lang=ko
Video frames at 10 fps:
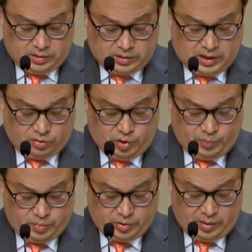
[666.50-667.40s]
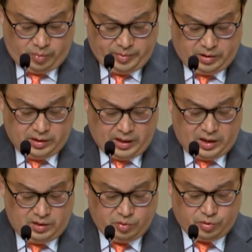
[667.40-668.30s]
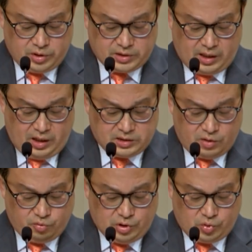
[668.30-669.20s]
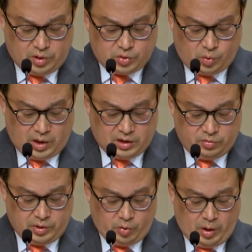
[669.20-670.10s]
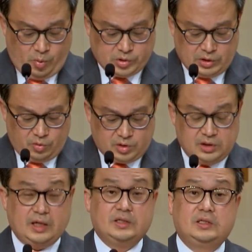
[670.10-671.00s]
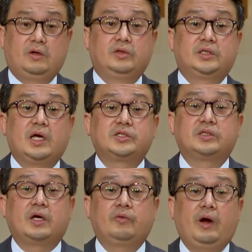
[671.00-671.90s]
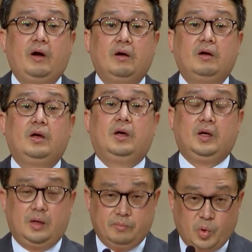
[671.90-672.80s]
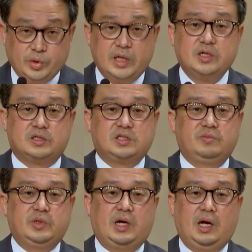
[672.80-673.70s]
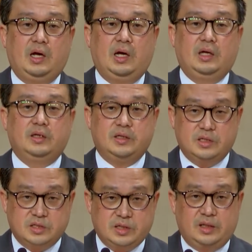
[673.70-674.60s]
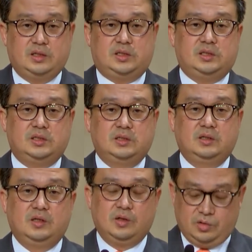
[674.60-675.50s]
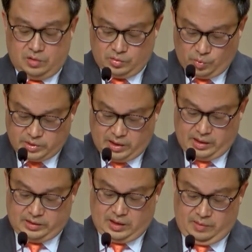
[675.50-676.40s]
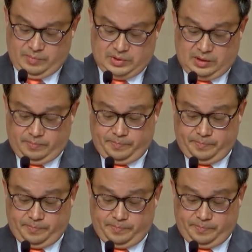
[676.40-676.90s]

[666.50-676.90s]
자, 뒷부분에 보면 하나님이 우리를 사랑하사 우리 죄를 속하기 위한 화목절로 그 아들을 어떻게 하셨다고요? 보내셨습니다. 이 sent 동사가 나타납니다.